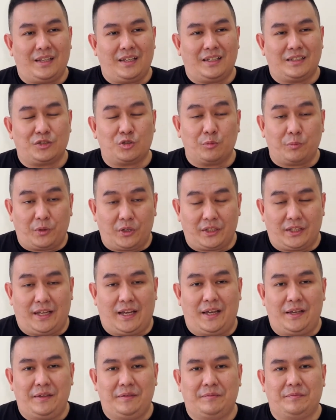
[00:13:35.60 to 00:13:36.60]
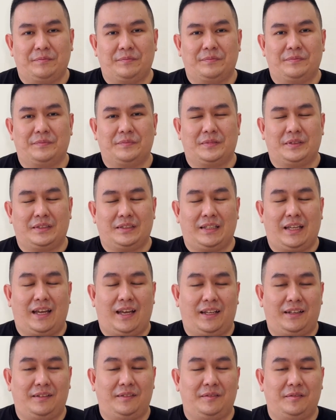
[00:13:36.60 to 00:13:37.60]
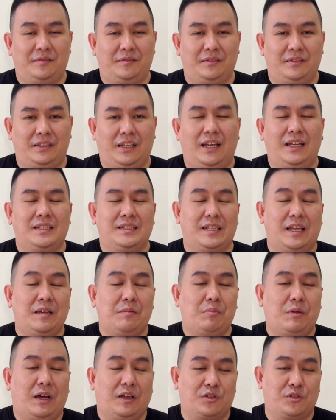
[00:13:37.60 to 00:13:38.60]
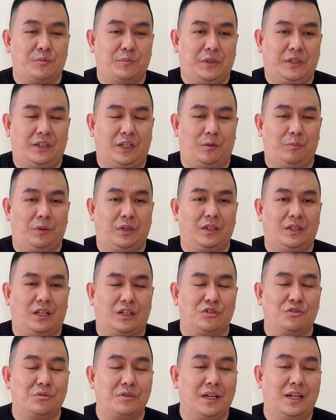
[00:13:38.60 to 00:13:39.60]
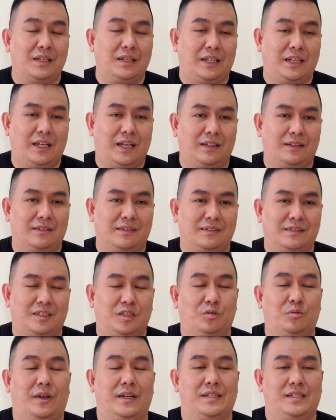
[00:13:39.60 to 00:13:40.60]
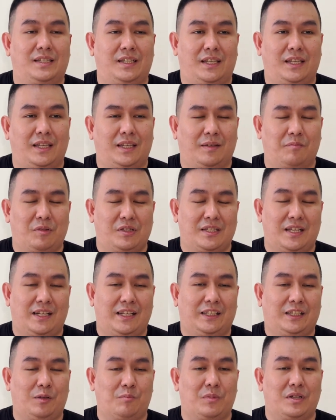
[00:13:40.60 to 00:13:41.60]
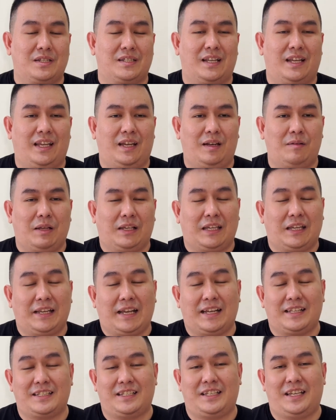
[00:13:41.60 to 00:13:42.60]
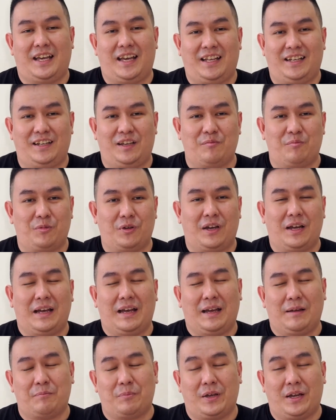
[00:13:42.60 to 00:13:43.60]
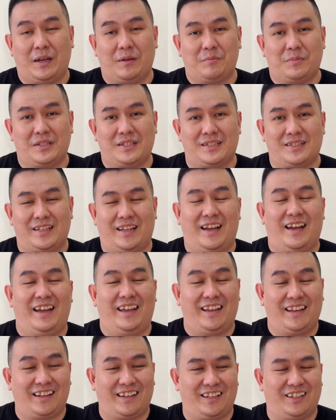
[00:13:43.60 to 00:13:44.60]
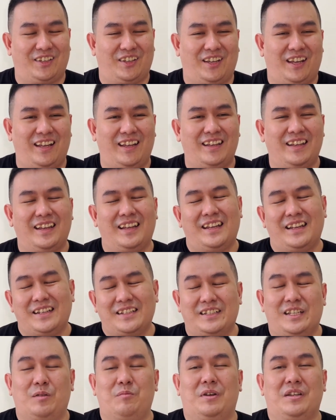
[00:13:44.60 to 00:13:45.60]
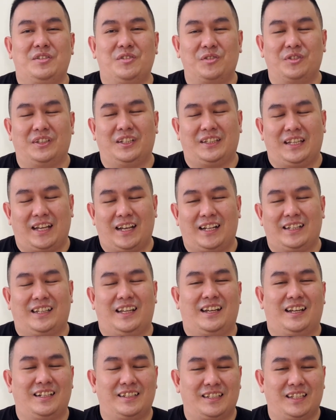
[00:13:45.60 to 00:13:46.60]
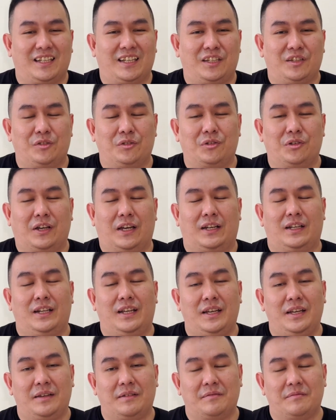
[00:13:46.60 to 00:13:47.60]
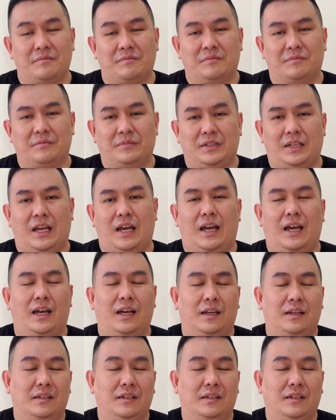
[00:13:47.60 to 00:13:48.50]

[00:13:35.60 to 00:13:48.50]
support ya dan ya saya harus pintar-pintar juga lihat situasi misalnya teman saya lagi gajian apa apa habis THR gitu ya saya masuk di tanggal-tanggal segitu karena ya